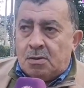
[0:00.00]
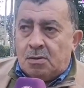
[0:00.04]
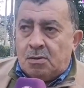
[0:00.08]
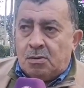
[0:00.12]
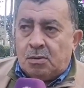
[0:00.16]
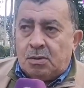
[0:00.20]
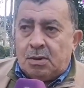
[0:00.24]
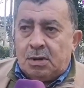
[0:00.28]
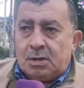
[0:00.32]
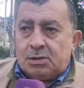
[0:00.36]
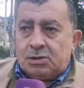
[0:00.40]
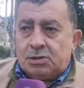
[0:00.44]

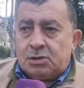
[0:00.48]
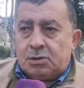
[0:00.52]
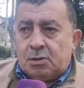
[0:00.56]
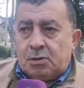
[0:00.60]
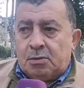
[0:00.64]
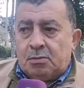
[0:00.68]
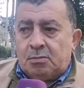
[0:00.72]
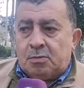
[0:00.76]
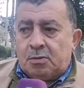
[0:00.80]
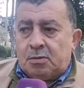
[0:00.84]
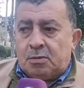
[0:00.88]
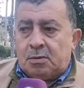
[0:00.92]

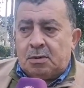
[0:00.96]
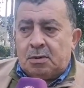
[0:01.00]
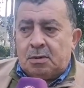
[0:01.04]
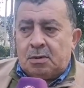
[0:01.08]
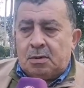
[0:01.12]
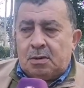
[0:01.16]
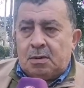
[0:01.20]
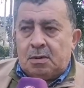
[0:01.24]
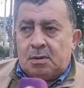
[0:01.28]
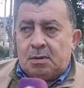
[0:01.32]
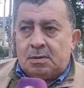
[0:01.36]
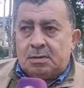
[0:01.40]

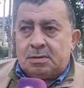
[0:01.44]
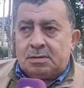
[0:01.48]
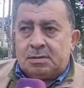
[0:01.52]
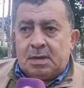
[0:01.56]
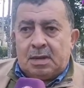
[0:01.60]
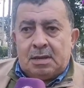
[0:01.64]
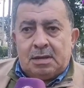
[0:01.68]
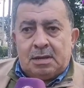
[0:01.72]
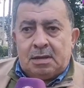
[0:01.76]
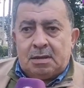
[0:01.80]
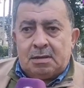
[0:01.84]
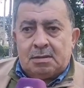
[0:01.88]
وكنشكروا
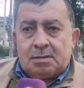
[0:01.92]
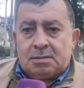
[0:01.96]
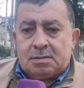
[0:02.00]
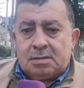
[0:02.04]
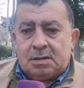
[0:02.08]
ثانيا